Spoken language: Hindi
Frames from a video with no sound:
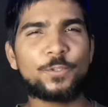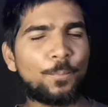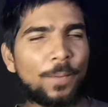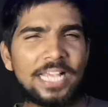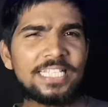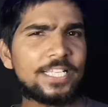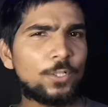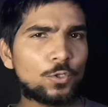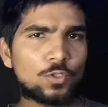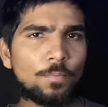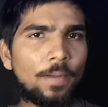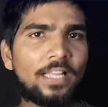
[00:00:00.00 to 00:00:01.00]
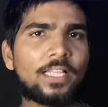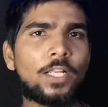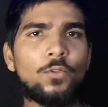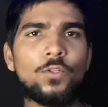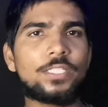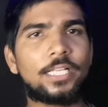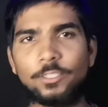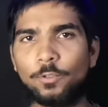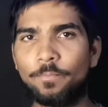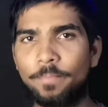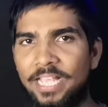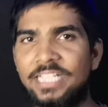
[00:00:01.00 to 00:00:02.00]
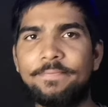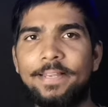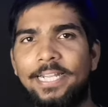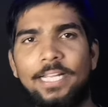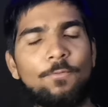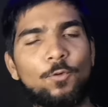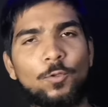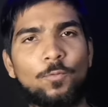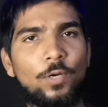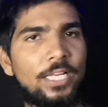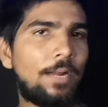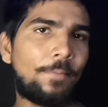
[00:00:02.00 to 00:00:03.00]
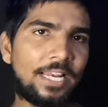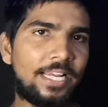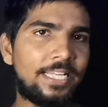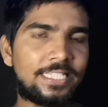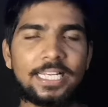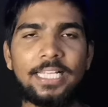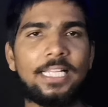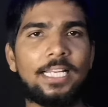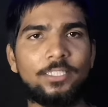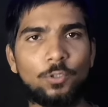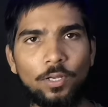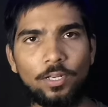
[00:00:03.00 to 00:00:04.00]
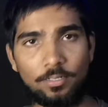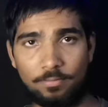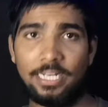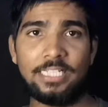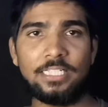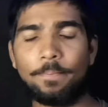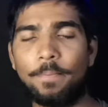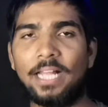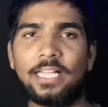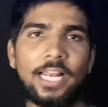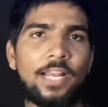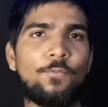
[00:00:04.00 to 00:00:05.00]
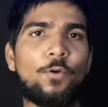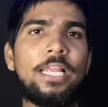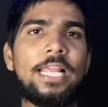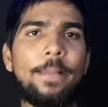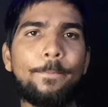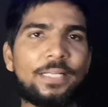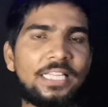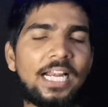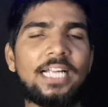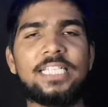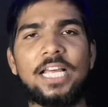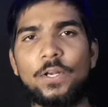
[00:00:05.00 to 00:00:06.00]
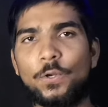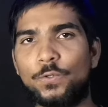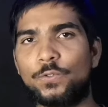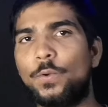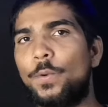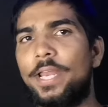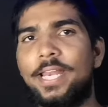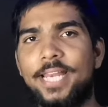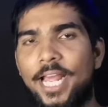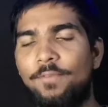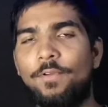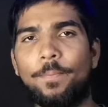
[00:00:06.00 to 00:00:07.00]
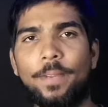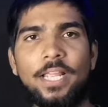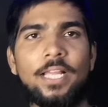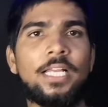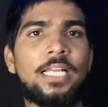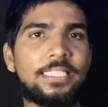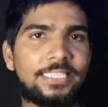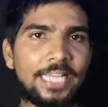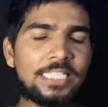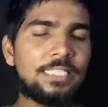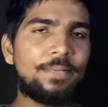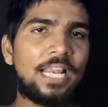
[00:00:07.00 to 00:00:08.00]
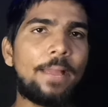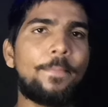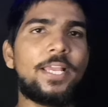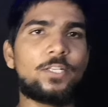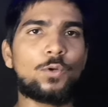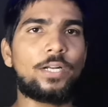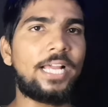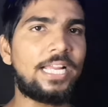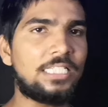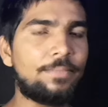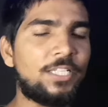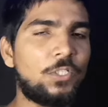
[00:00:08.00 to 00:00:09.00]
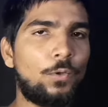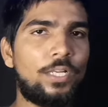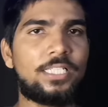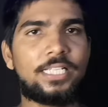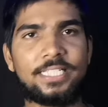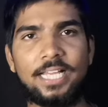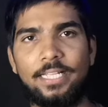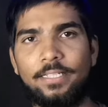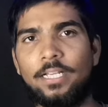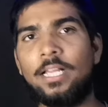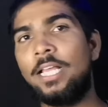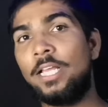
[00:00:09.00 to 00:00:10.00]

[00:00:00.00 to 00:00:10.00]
सो प्राइस की दोस्तों बात करें तो इसका जो बेस वेरियंट है वो तो वही हमारी लिस्ट के अंदर जो रेंज हम बात करें वही है पंद्रह हज़ार नौ सौ निन्यानवे रुपये छः जी बी रैम एक सौ अट्ठाईस जी बी स्टोरेज के साथ